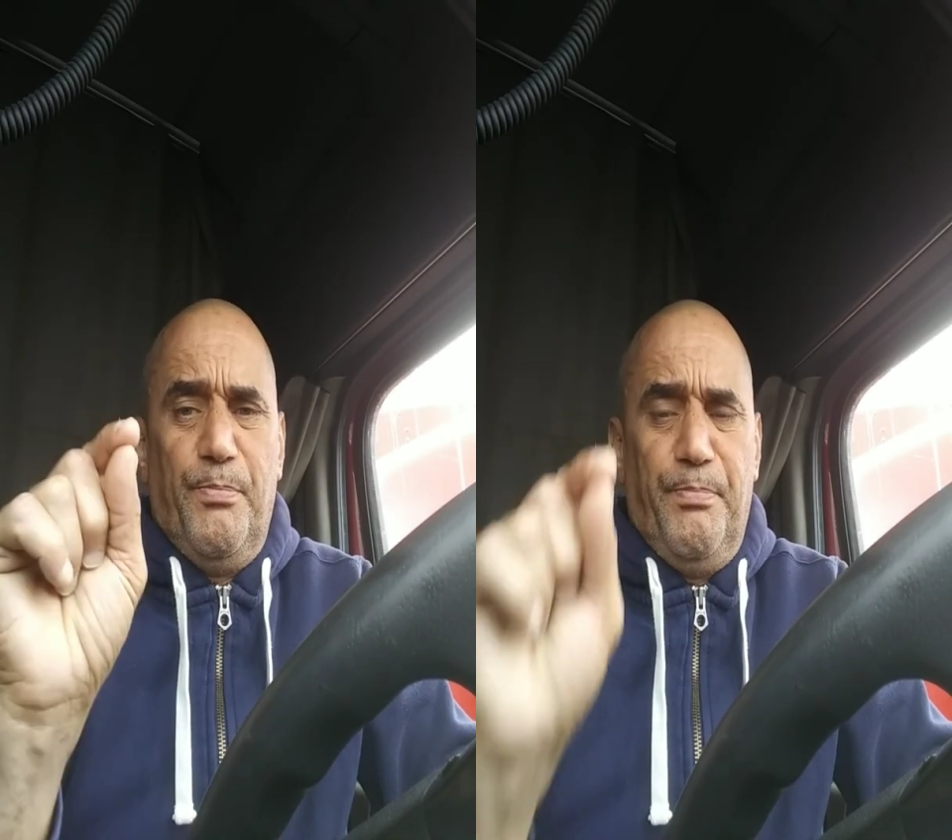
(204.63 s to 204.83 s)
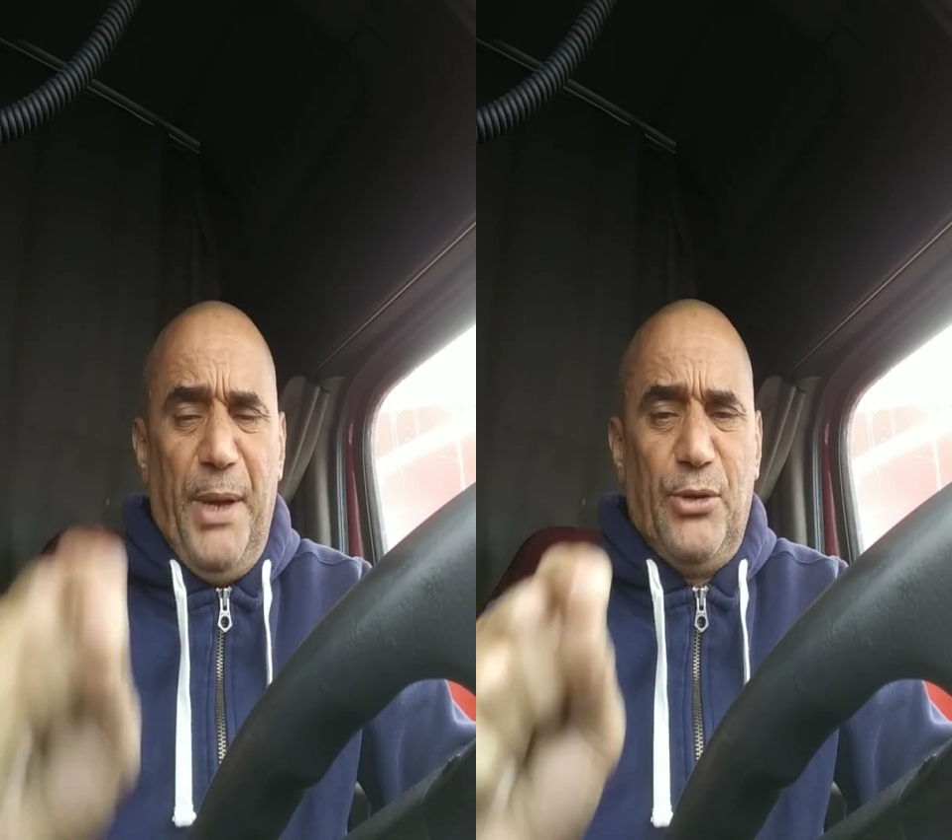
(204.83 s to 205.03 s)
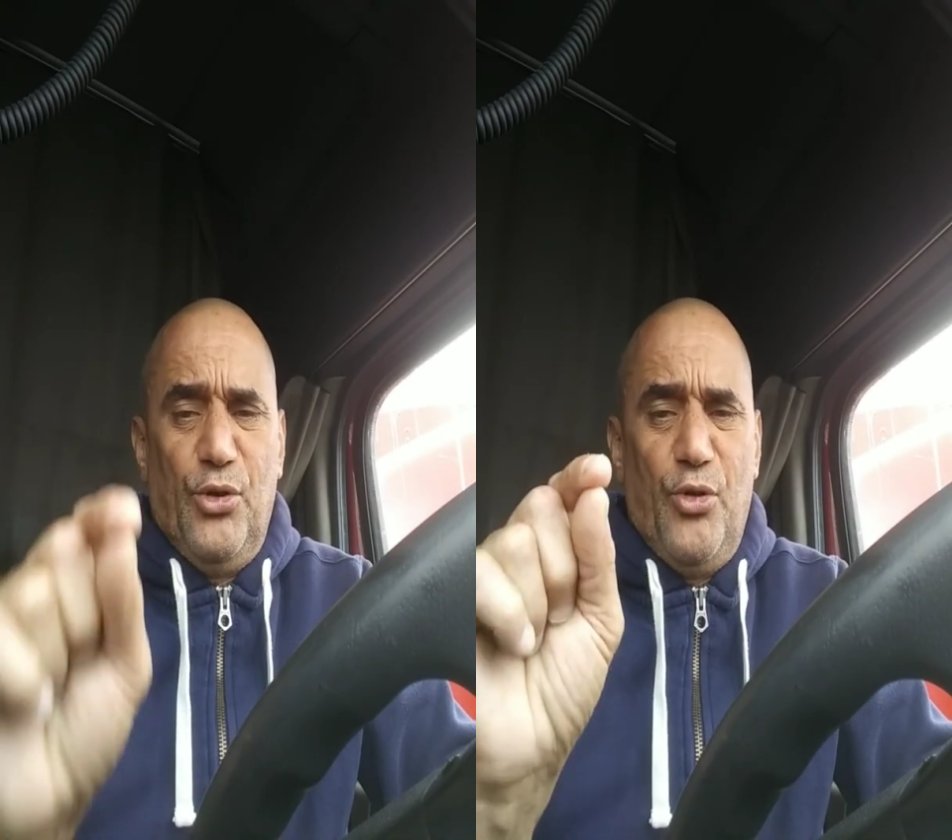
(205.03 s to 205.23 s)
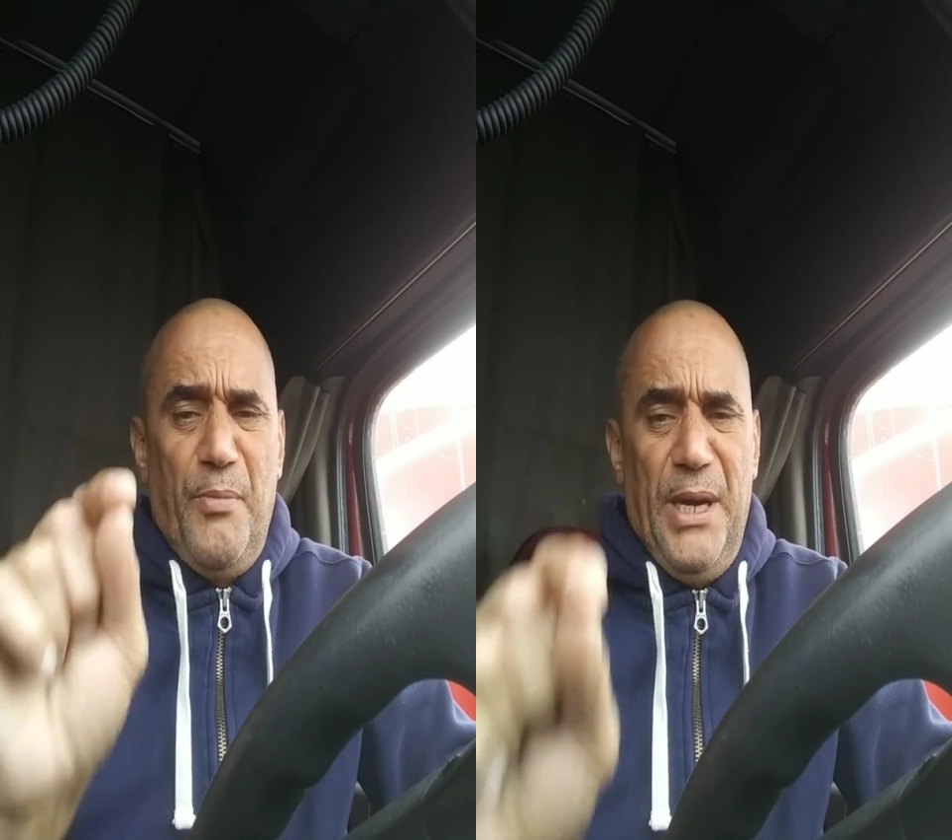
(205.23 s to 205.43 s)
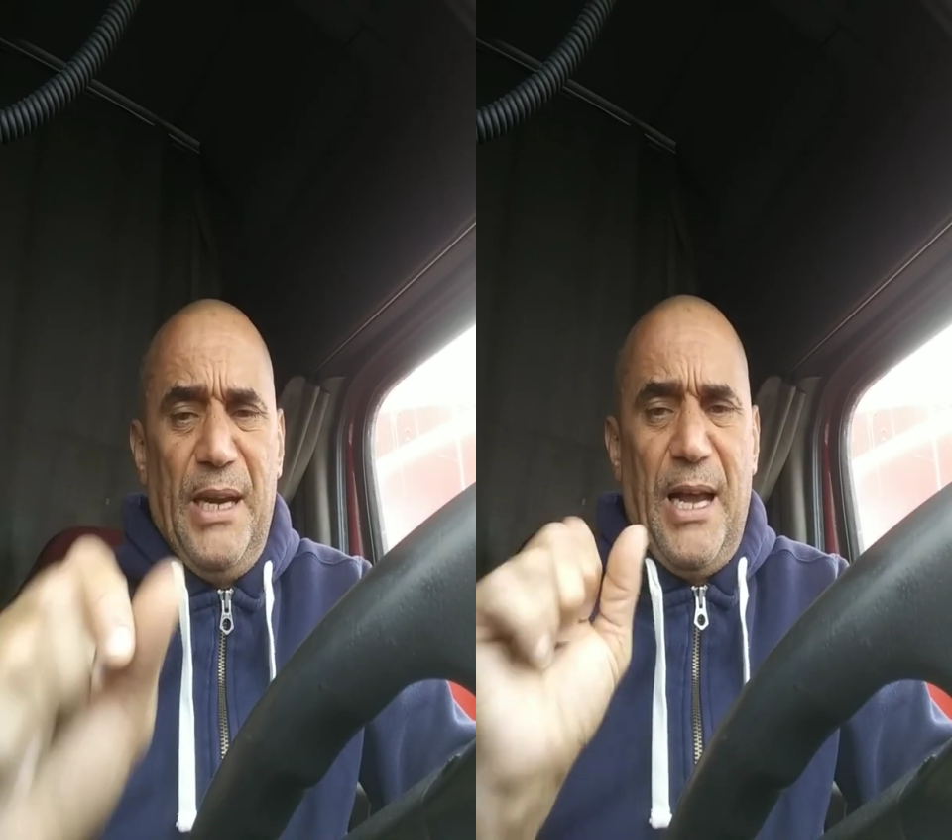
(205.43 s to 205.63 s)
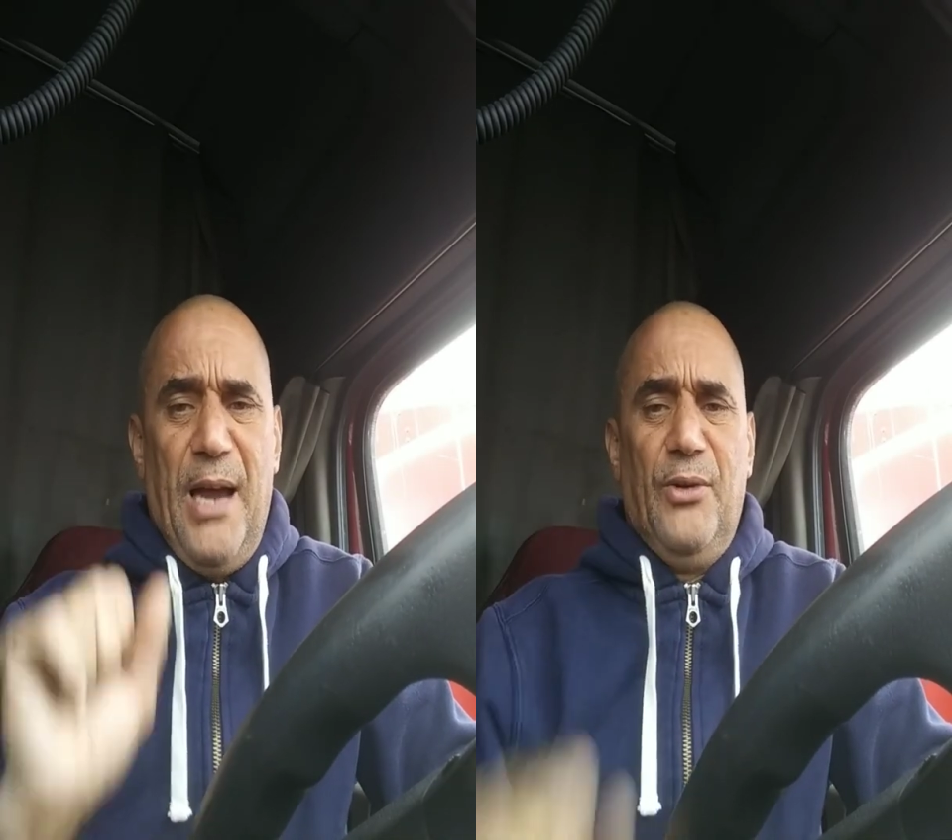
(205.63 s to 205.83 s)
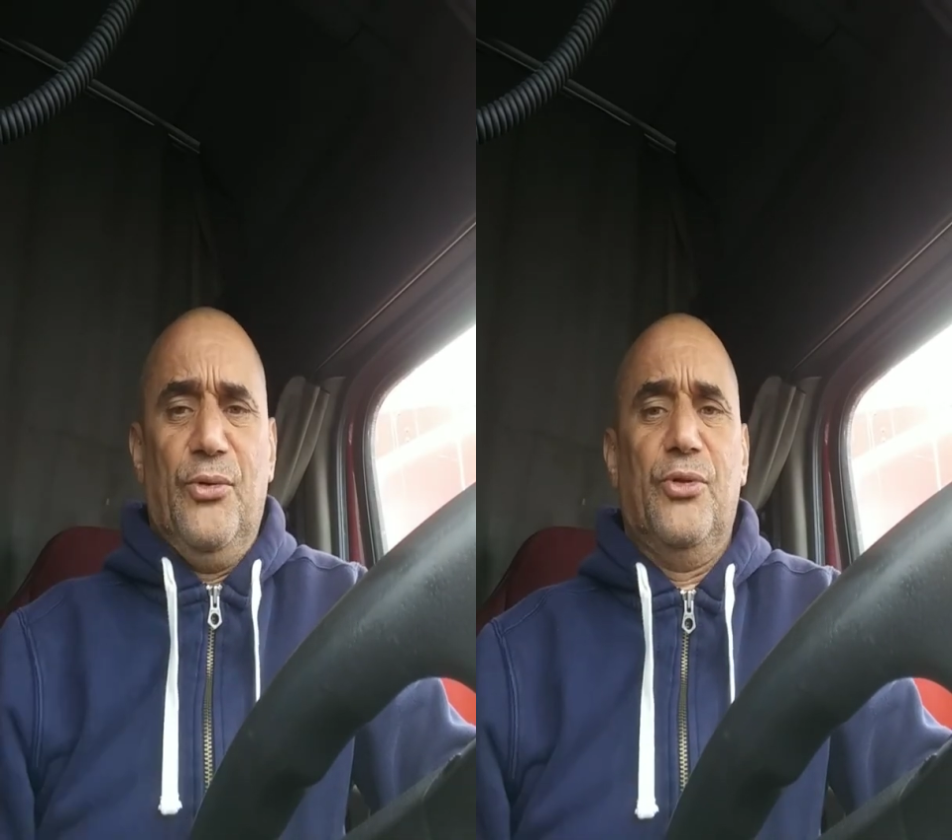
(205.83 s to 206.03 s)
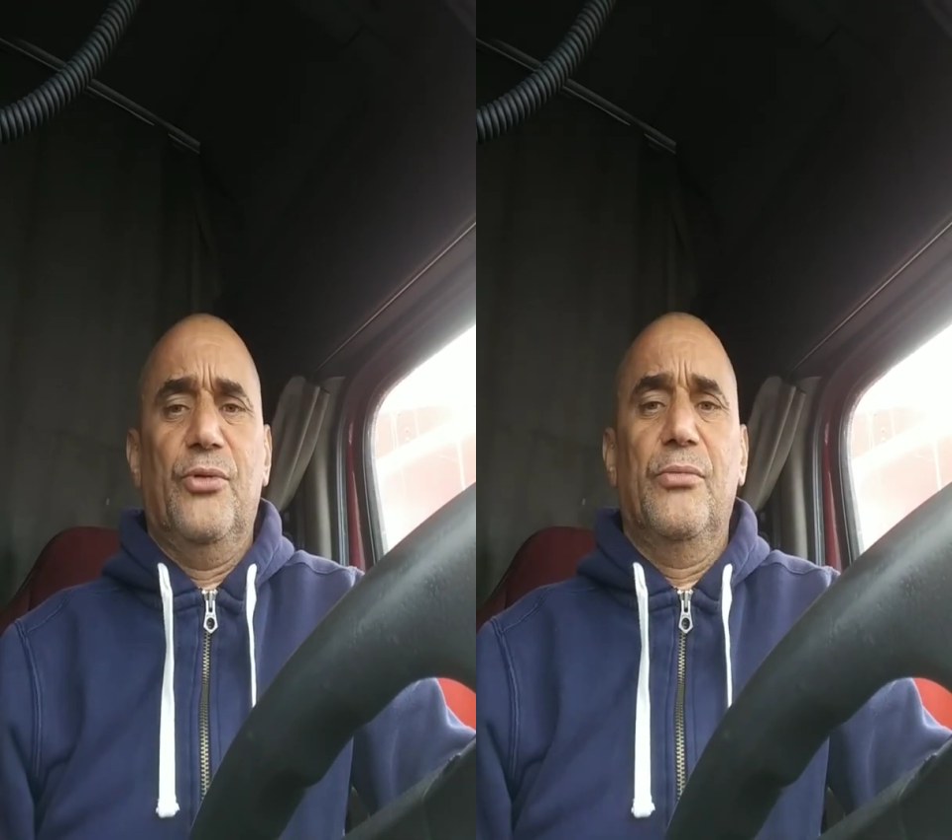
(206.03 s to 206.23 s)
pesos
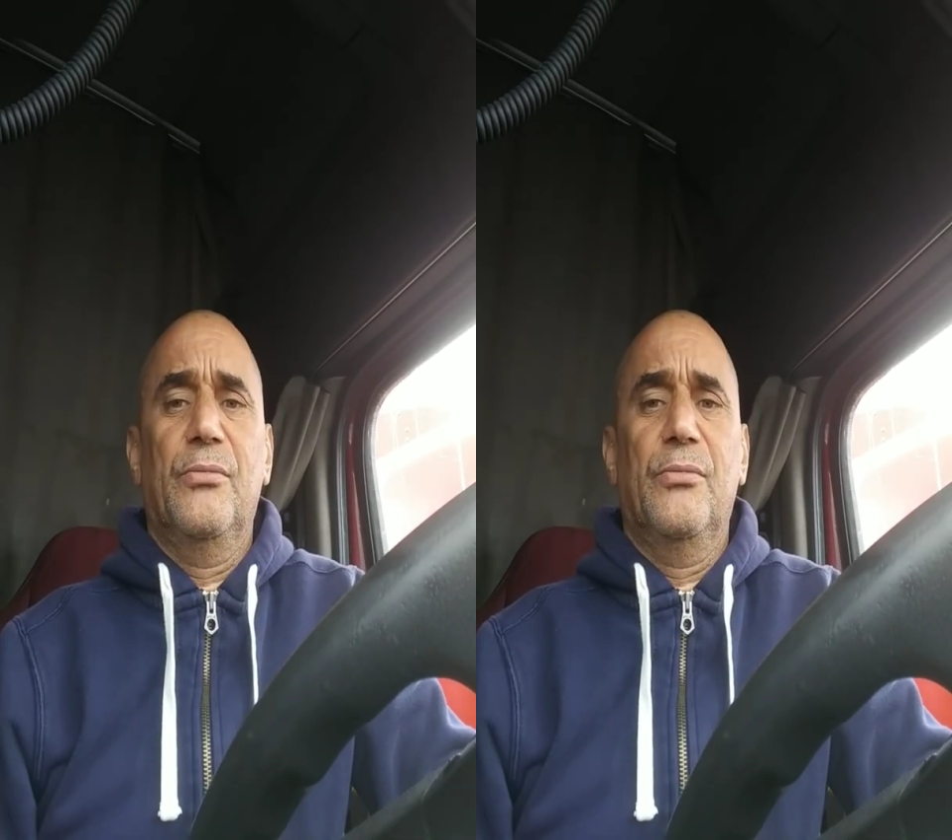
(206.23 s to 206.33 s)
dominicanos.